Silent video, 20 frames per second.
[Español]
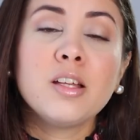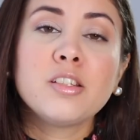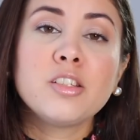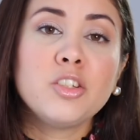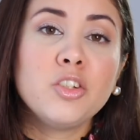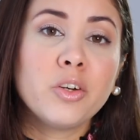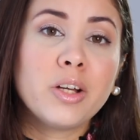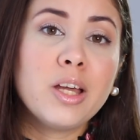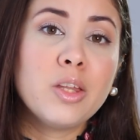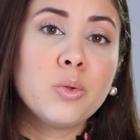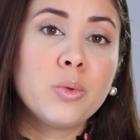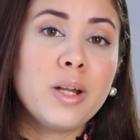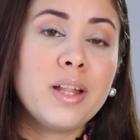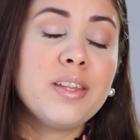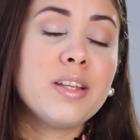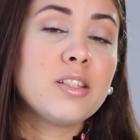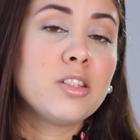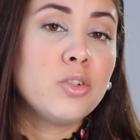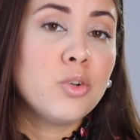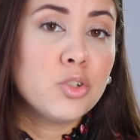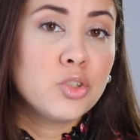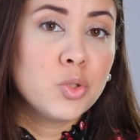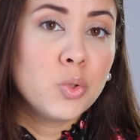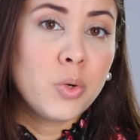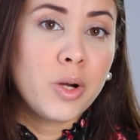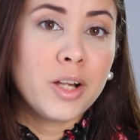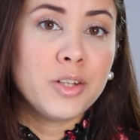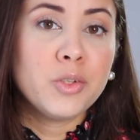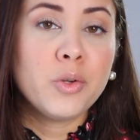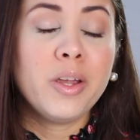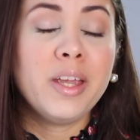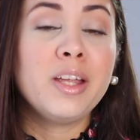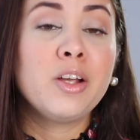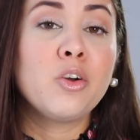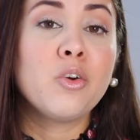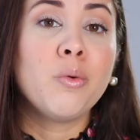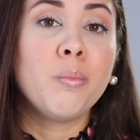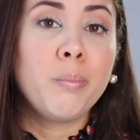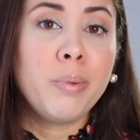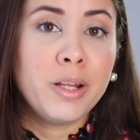sino que dura 18 años en
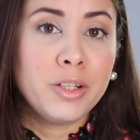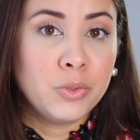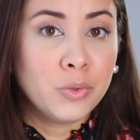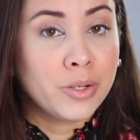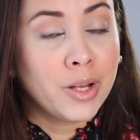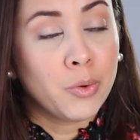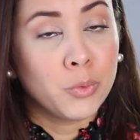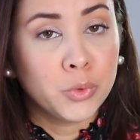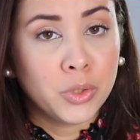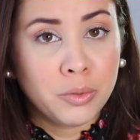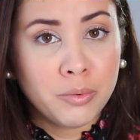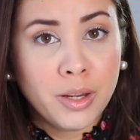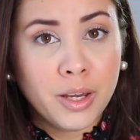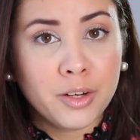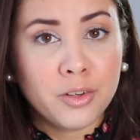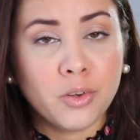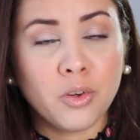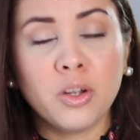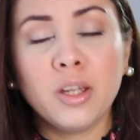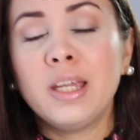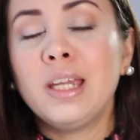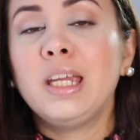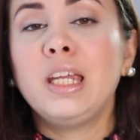completo cautiverio.